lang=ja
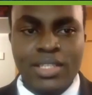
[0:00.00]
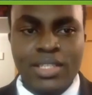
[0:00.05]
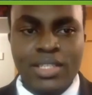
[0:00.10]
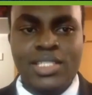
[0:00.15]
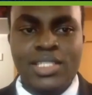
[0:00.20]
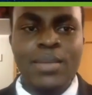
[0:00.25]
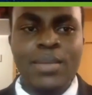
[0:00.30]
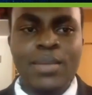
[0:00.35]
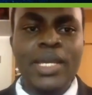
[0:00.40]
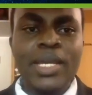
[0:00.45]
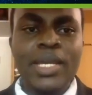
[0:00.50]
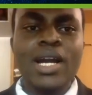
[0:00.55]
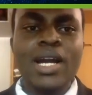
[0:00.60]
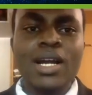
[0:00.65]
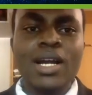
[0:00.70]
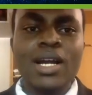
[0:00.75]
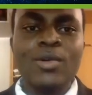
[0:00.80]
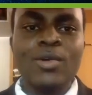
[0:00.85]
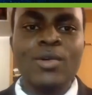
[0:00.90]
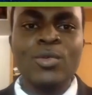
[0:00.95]
科学
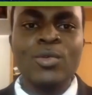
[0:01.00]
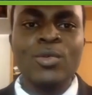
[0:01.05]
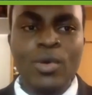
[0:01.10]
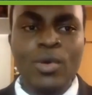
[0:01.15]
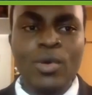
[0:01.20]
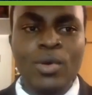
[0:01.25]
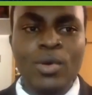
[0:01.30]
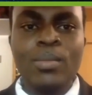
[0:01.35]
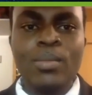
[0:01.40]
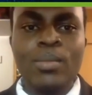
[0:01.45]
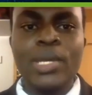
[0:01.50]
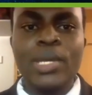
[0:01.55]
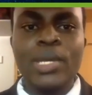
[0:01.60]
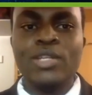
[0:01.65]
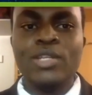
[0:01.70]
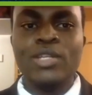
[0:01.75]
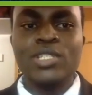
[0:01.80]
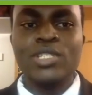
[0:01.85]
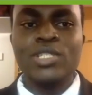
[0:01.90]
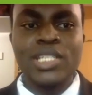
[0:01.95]
を勉強してい
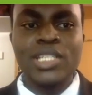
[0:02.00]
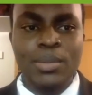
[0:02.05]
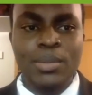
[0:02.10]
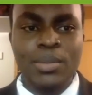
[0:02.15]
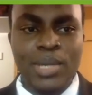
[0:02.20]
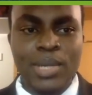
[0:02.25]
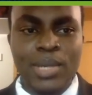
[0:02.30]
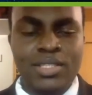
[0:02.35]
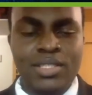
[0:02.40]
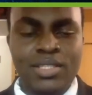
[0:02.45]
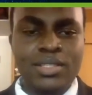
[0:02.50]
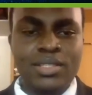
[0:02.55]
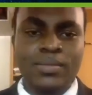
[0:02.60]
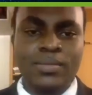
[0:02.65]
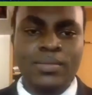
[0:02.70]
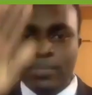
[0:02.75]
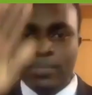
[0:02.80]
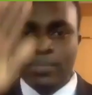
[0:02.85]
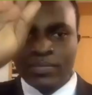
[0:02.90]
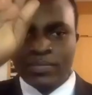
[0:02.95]
ます。
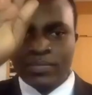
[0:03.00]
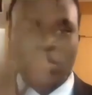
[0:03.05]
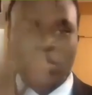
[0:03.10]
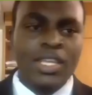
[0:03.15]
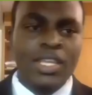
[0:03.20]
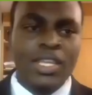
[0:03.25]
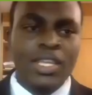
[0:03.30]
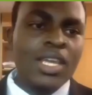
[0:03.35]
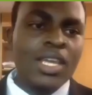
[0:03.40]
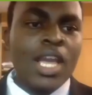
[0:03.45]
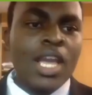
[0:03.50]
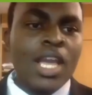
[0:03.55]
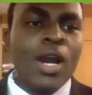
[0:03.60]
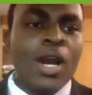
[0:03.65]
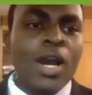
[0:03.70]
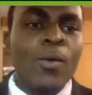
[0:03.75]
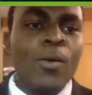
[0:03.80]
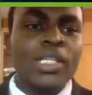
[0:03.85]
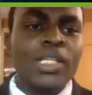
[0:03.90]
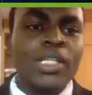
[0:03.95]
私
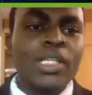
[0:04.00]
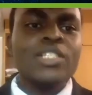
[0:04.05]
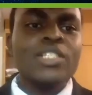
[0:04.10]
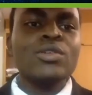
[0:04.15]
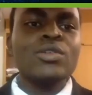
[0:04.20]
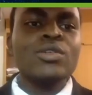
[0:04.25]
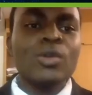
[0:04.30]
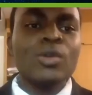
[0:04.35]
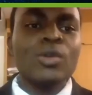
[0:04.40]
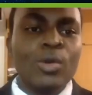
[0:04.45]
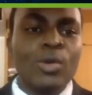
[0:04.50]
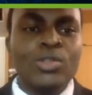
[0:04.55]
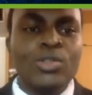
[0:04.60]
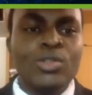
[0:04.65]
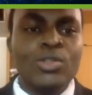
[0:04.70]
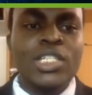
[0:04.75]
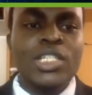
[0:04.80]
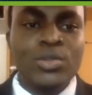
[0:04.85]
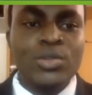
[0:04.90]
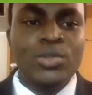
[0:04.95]
の志は、
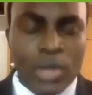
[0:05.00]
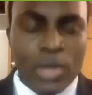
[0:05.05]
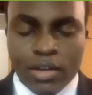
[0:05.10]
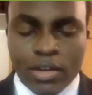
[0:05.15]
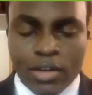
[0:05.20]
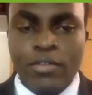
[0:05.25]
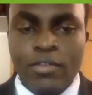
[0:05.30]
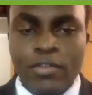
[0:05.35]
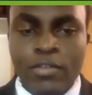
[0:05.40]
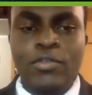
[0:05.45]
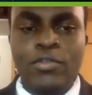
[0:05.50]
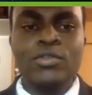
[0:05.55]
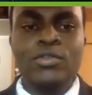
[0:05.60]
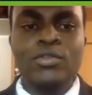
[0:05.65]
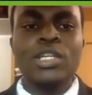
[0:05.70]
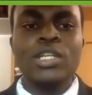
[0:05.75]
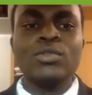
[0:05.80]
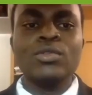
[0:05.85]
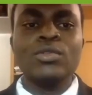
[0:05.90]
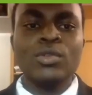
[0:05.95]
ふるさとの
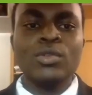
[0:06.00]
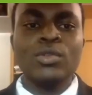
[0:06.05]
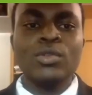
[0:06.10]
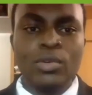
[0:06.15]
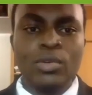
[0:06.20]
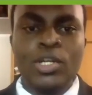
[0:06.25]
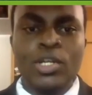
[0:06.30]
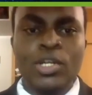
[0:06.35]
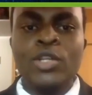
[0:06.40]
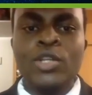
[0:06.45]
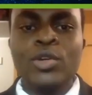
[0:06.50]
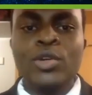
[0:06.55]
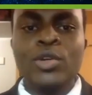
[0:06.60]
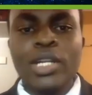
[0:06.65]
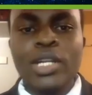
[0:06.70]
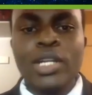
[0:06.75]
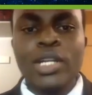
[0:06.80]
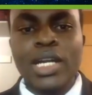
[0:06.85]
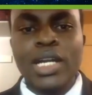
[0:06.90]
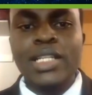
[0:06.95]
どんな家
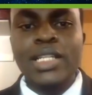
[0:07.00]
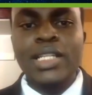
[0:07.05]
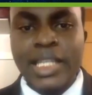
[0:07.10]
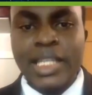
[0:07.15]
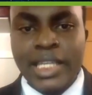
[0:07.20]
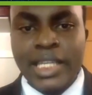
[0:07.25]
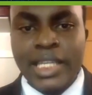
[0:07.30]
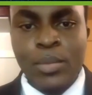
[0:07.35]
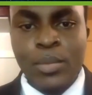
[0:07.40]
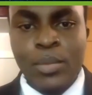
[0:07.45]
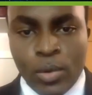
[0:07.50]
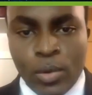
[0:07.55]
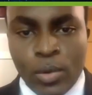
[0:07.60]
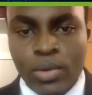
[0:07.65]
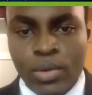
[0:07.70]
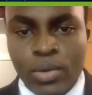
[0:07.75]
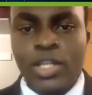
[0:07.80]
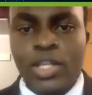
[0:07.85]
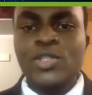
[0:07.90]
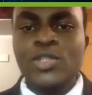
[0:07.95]
庭でも
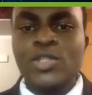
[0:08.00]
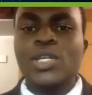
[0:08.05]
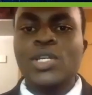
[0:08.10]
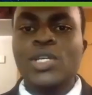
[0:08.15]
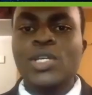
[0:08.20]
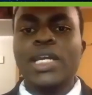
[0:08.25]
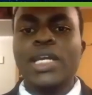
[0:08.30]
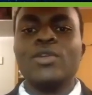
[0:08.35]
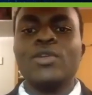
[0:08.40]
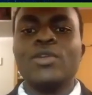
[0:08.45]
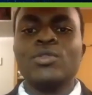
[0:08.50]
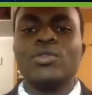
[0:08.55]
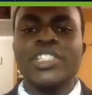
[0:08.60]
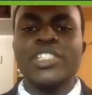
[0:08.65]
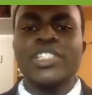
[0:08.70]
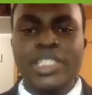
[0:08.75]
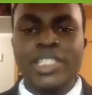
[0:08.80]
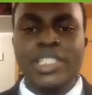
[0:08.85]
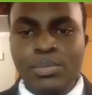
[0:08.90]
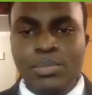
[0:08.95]
使える
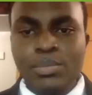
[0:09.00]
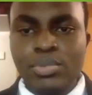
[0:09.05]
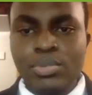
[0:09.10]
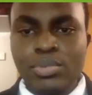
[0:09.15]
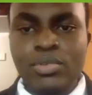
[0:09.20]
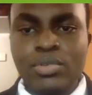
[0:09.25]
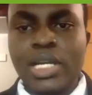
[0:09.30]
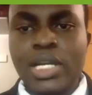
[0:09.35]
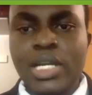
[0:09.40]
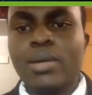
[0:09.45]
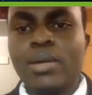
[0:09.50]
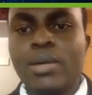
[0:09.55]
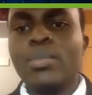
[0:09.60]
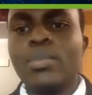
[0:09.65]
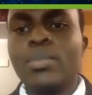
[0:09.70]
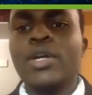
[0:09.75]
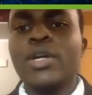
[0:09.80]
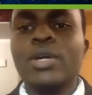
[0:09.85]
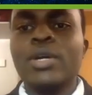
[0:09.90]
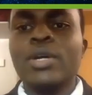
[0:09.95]
シンプルな
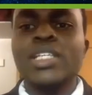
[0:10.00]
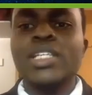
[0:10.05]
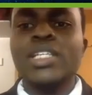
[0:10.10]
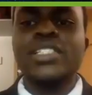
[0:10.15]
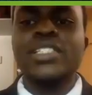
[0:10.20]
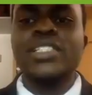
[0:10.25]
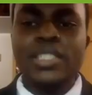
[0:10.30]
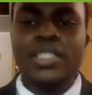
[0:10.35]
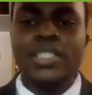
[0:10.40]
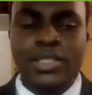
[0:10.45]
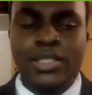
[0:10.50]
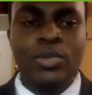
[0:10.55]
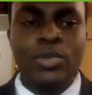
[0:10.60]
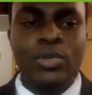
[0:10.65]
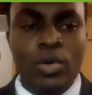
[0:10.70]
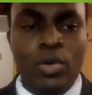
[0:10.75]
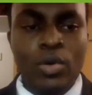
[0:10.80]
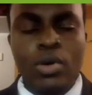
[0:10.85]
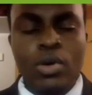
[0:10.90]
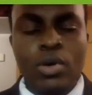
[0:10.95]
バイオガスシステムの
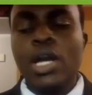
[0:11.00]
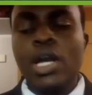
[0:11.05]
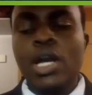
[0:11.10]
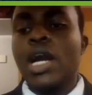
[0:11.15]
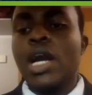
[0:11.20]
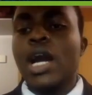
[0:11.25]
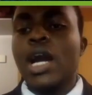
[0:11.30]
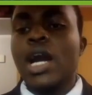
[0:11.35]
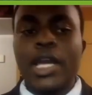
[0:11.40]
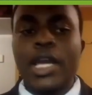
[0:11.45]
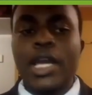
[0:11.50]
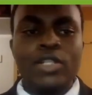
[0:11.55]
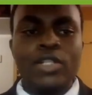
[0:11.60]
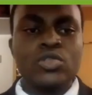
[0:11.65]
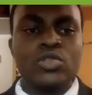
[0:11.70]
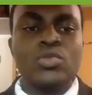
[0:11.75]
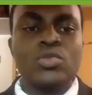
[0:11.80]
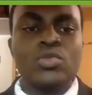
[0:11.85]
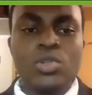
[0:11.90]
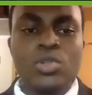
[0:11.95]
開発を
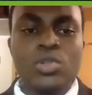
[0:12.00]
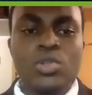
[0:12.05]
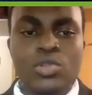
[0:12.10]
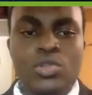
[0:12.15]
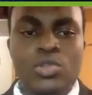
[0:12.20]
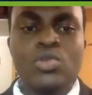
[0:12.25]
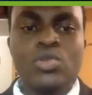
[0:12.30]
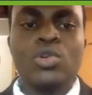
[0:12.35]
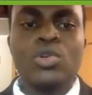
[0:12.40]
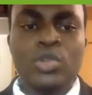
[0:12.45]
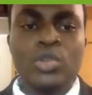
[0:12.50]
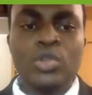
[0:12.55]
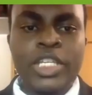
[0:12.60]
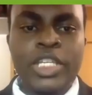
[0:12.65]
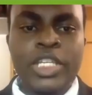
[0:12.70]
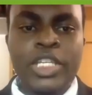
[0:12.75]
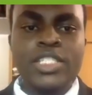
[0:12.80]
することです。